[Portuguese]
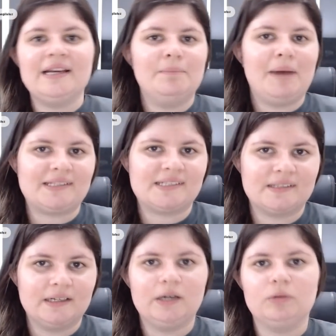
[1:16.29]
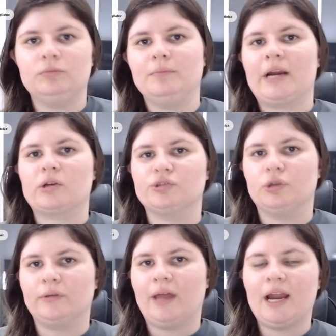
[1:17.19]
Batistão, Marcos
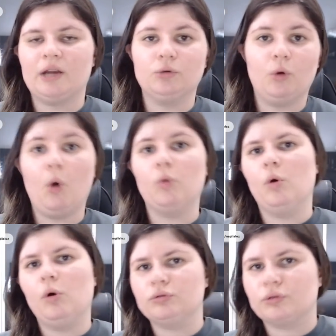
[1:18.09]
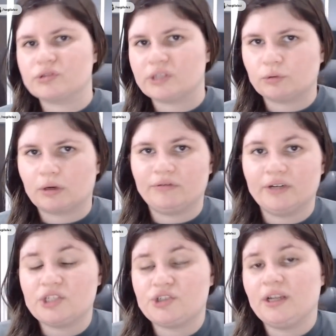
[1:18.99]
Leonardo ou outro
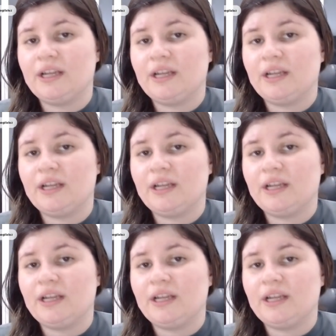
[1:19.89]
centroavante.